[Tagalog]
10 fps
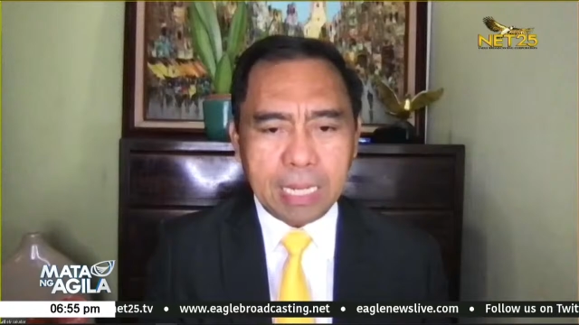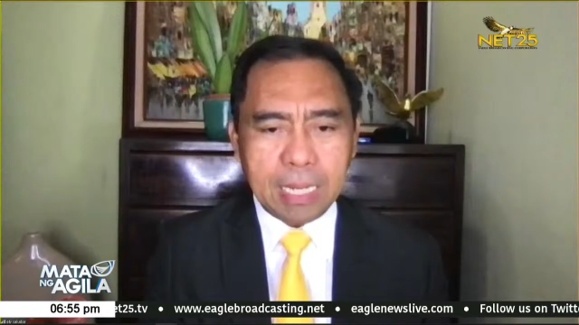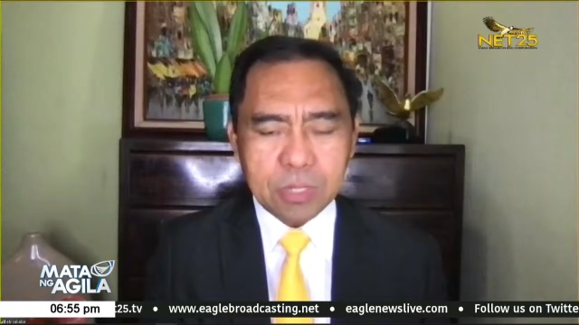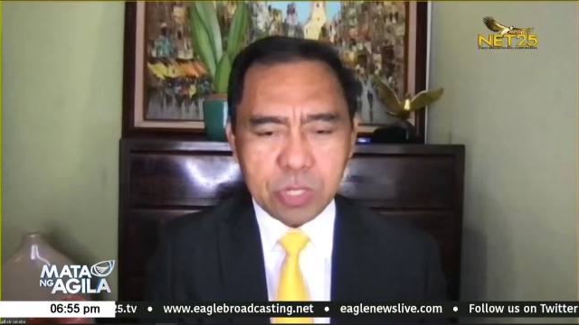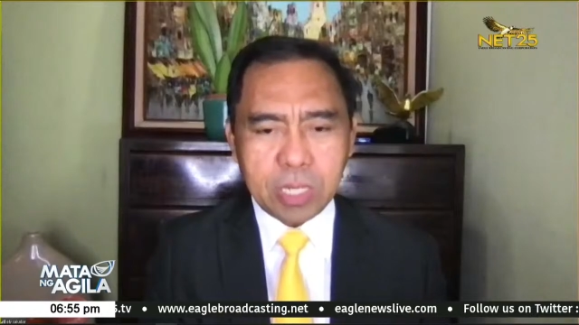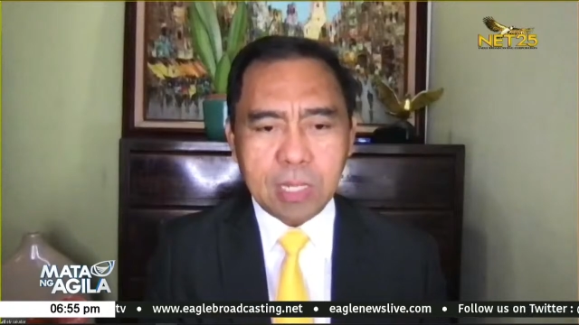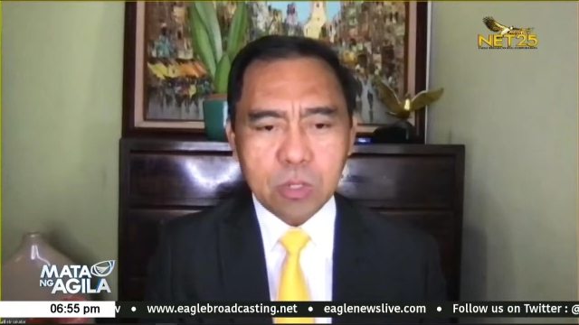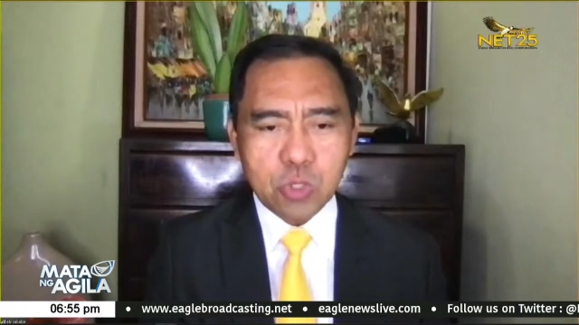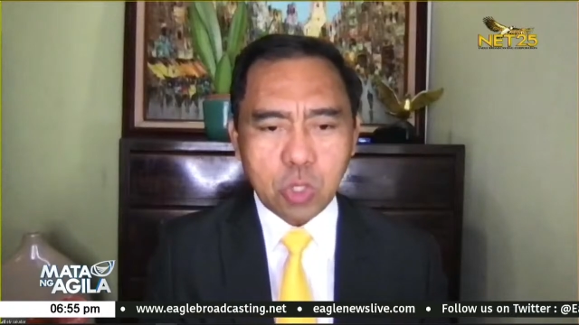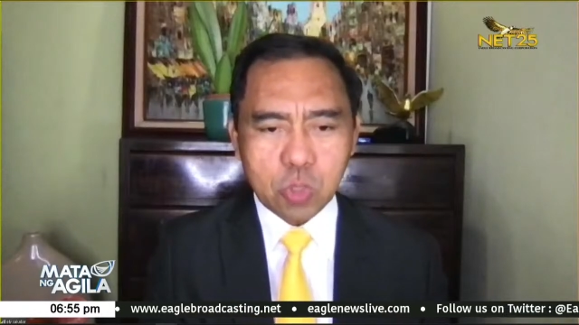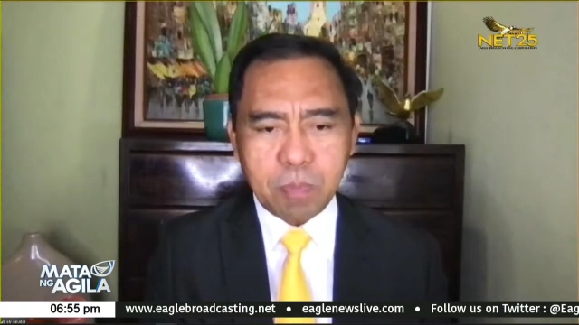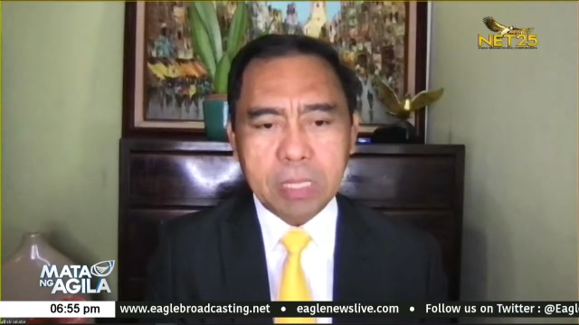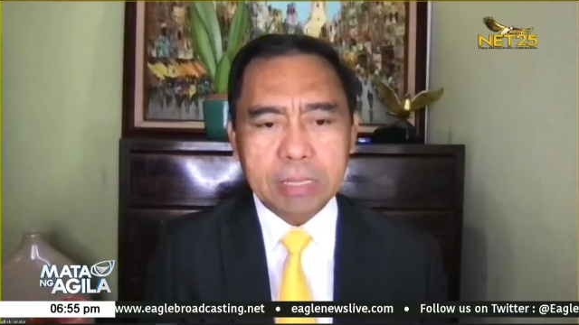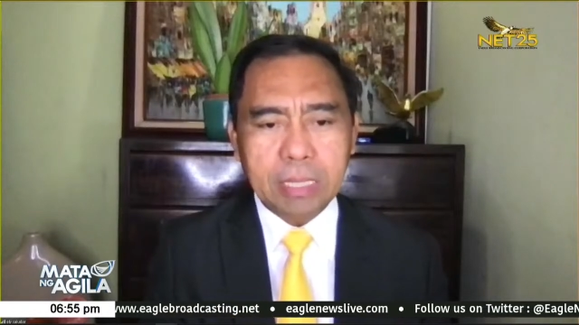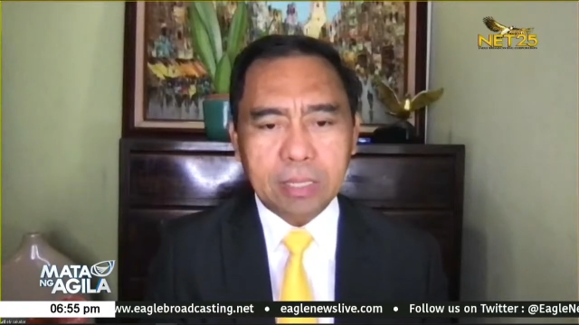Si News Correspondent
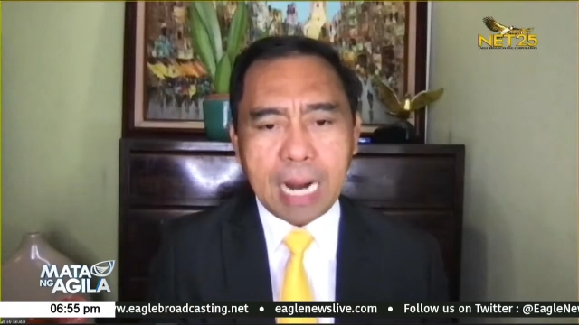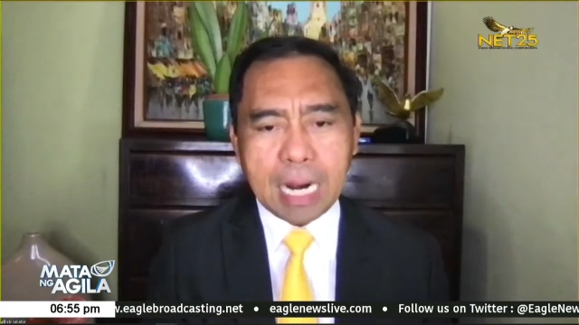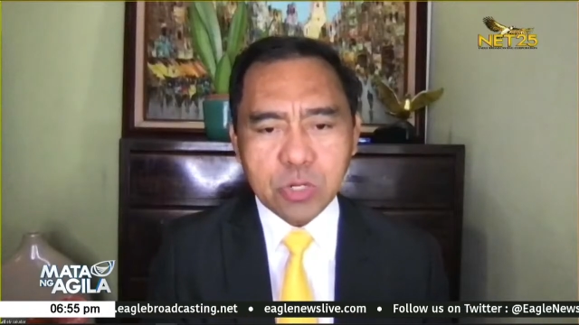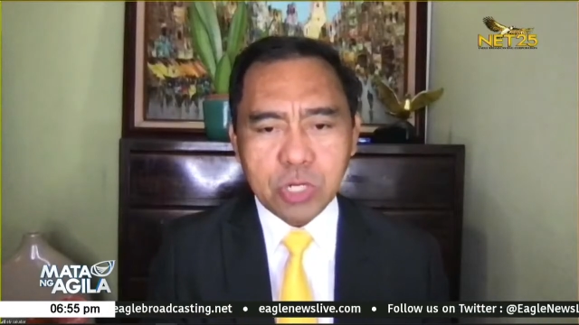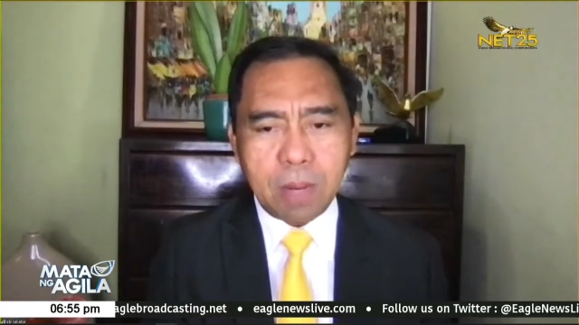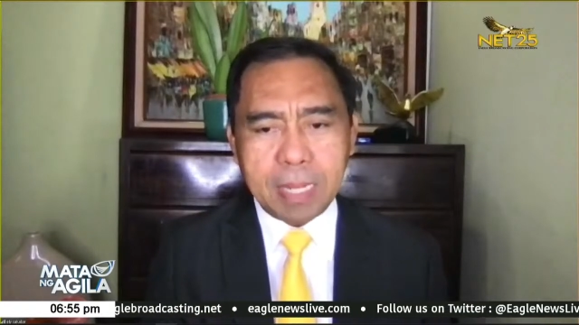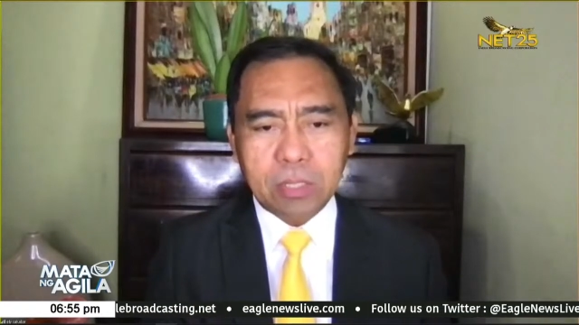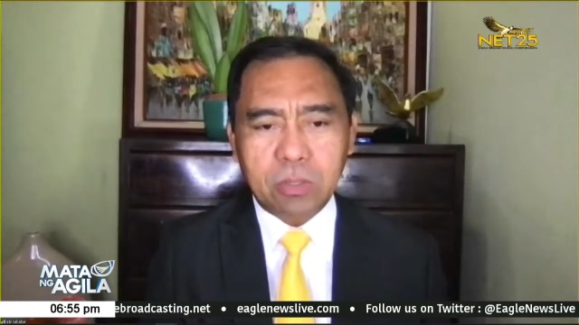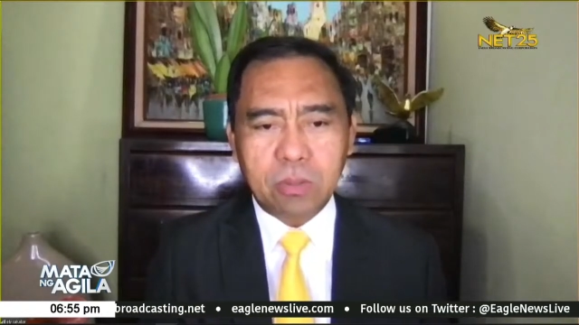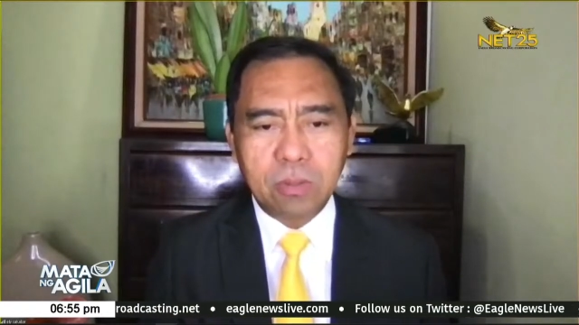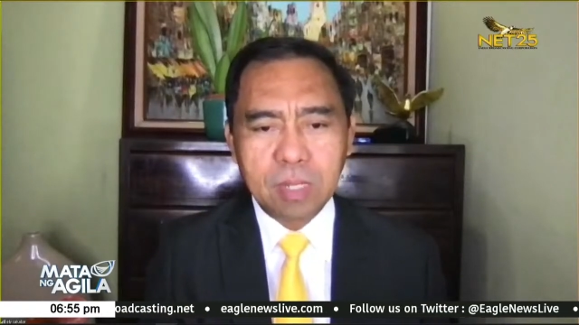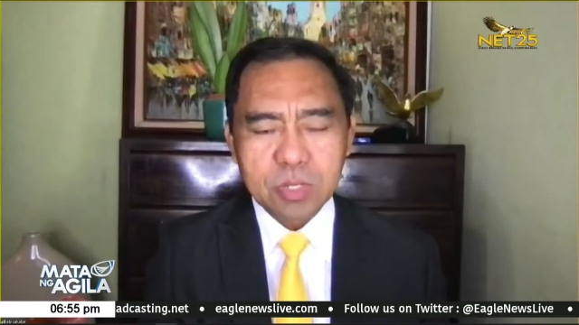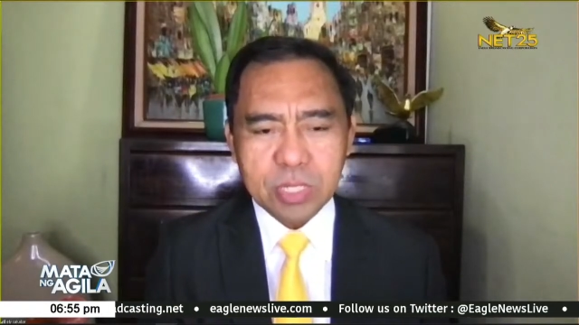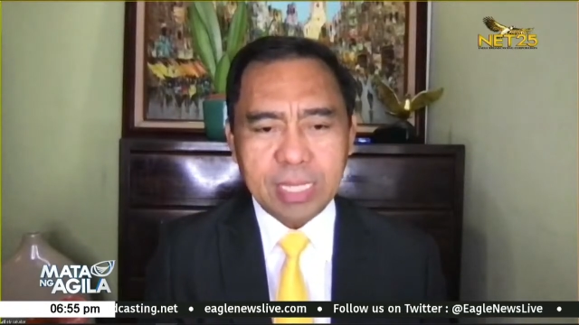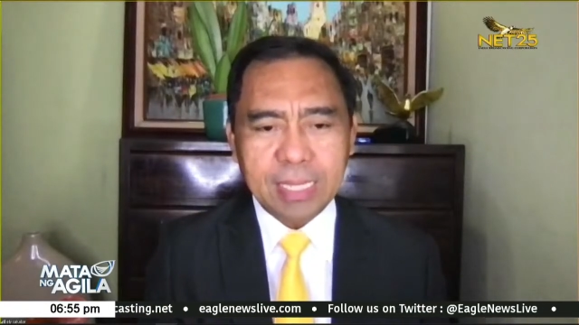Archie Amado sa
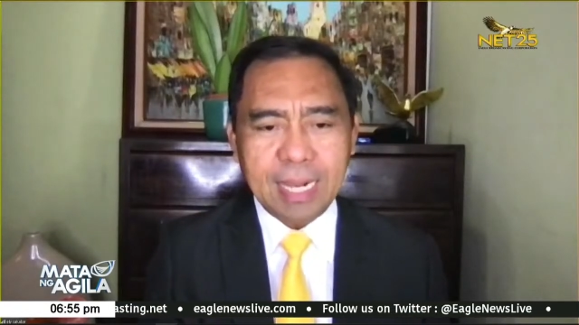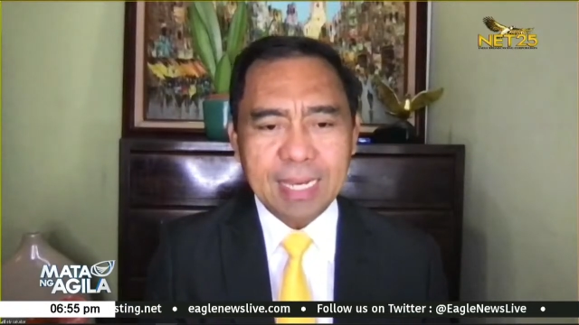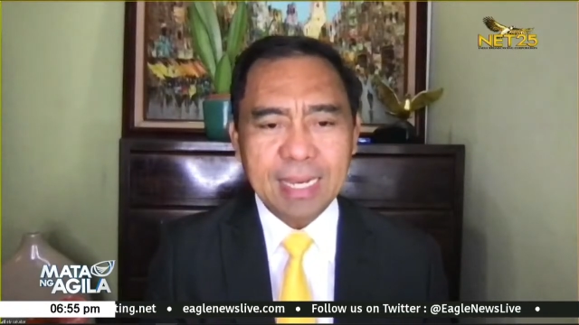detalye.